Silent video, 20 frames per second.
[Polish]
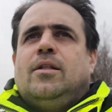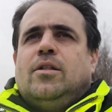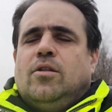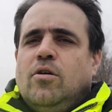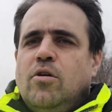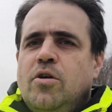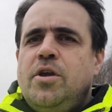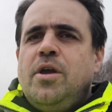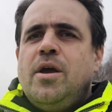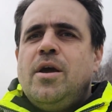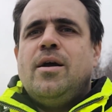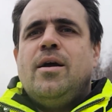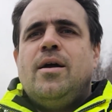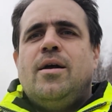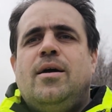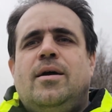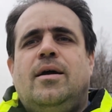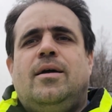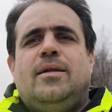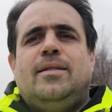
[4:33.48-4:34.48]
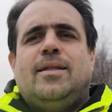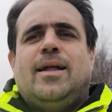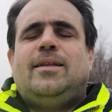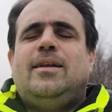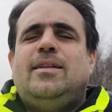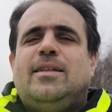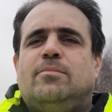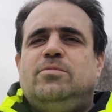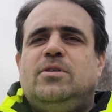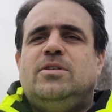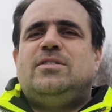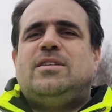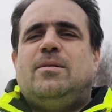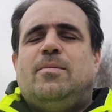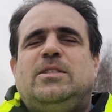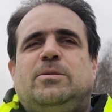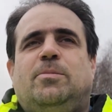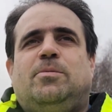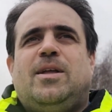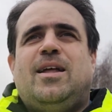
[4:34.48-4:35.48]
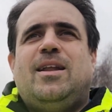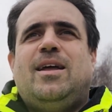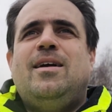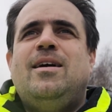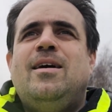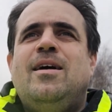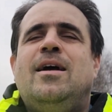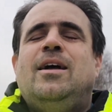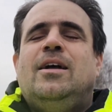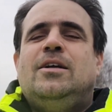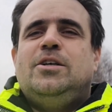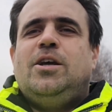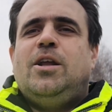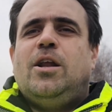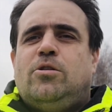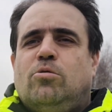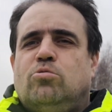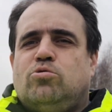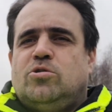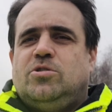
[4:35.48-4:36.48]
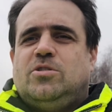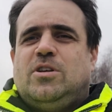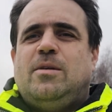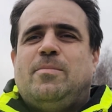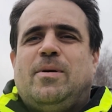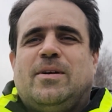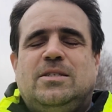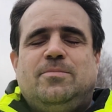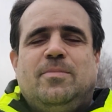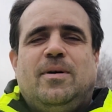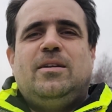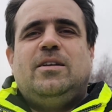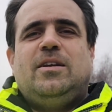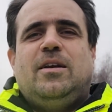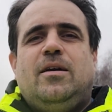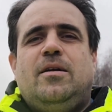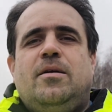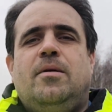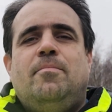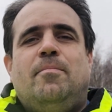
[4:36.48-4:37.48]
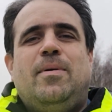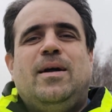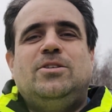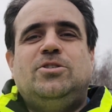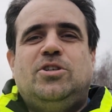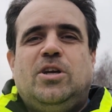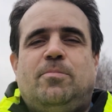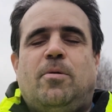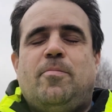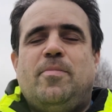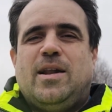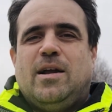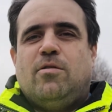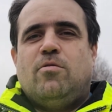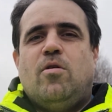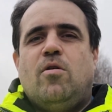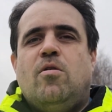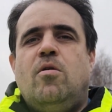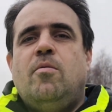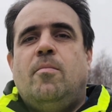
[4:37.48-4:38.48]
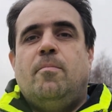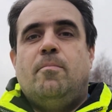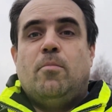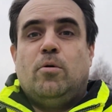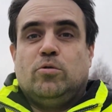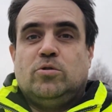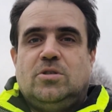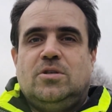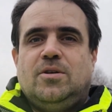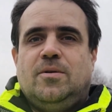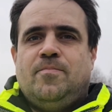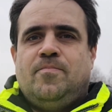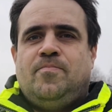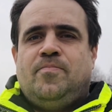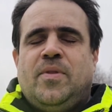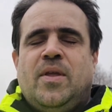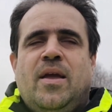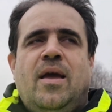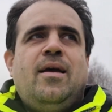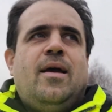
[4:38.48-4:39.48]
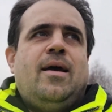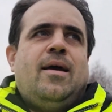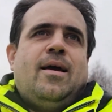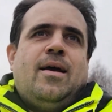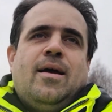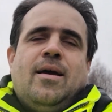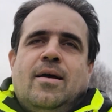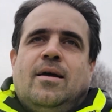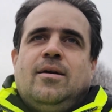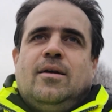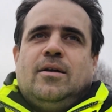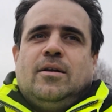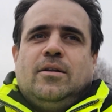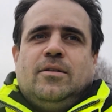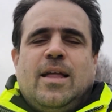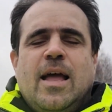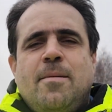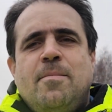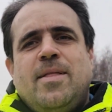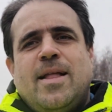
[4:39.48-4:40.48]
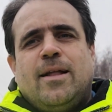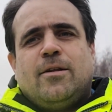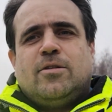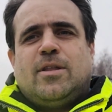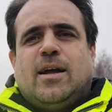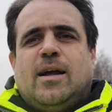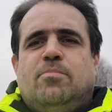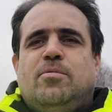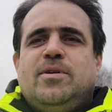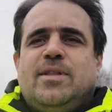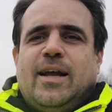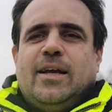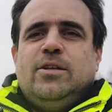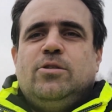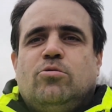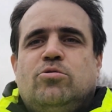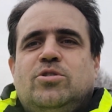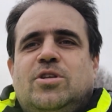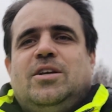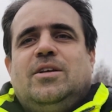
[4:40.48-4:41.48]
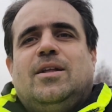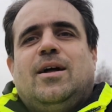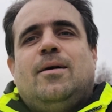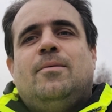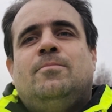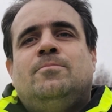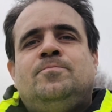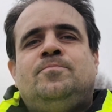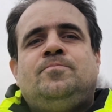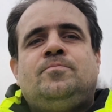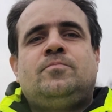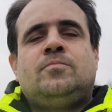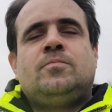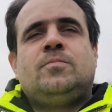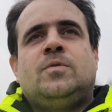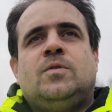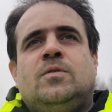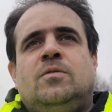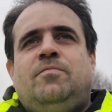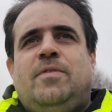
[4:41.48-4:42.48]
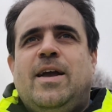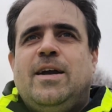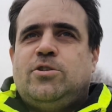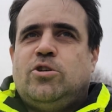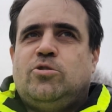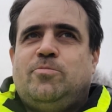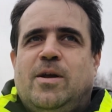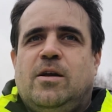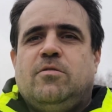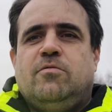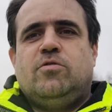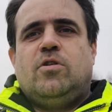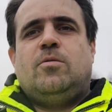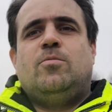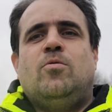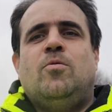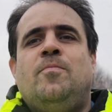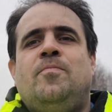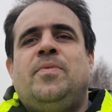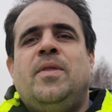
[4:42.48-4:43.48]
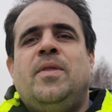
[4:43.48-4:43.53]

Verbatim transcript: No i na tej tabliczce macie podane, ile to urządzenie maksymalnie będzie pobierało mocy. Dajmy na to taka płyta indukcyjna. Większość mają w domu.